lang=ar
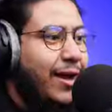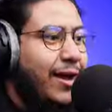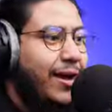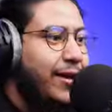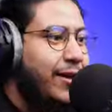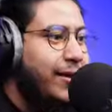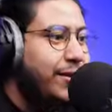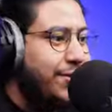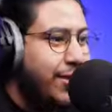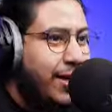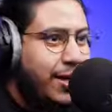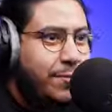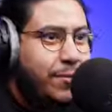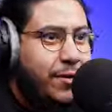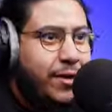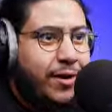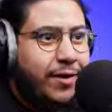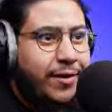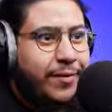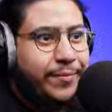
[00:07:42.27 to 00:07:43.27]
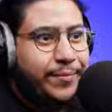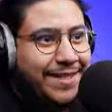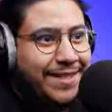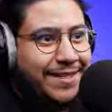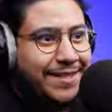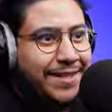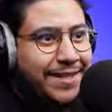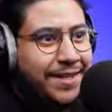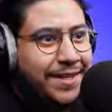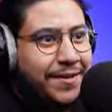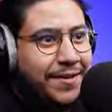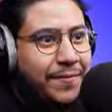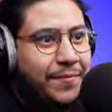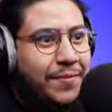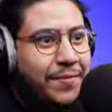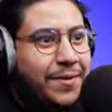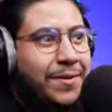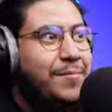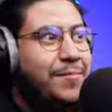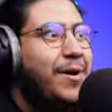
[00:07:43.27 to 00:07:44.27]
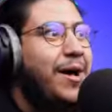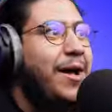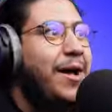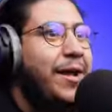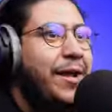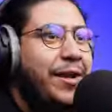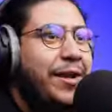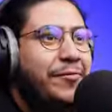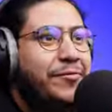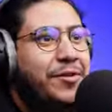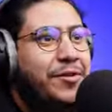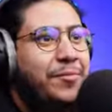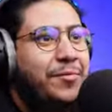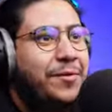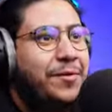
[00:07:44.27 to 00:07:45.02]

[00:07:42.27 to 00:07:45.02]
يلا حي ايش الاخبار ما عرفتني